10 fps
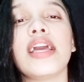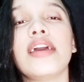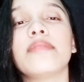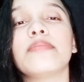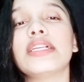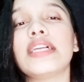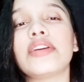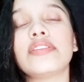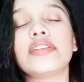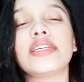বেল আইকনে
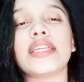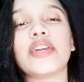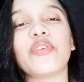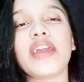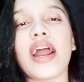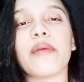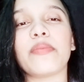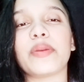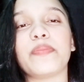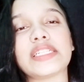ক্লিক করে আমার
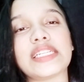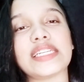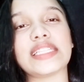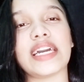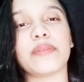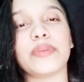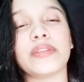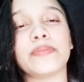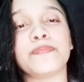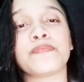পাশেই থাকবেন
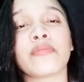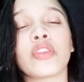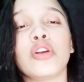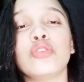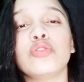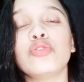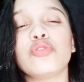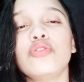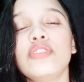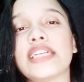তো চলুন
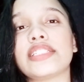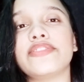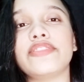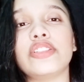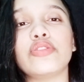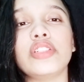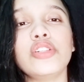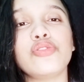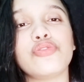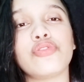আজকের ভিডিওটি
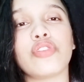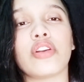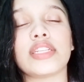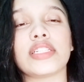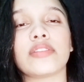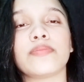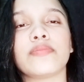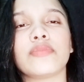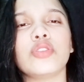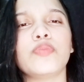শুরু করা যাক তো
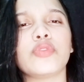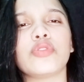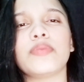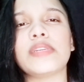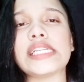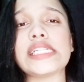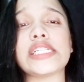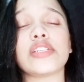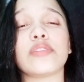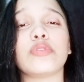প্রথমে যে জিনিসটা
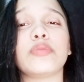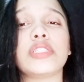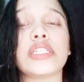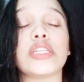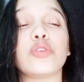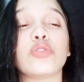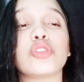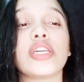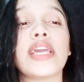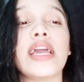বলবো সেটা হচ্ছে
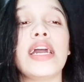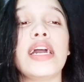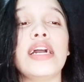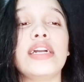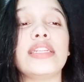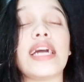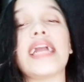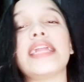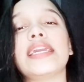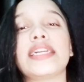ডায়রিয়া
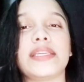কি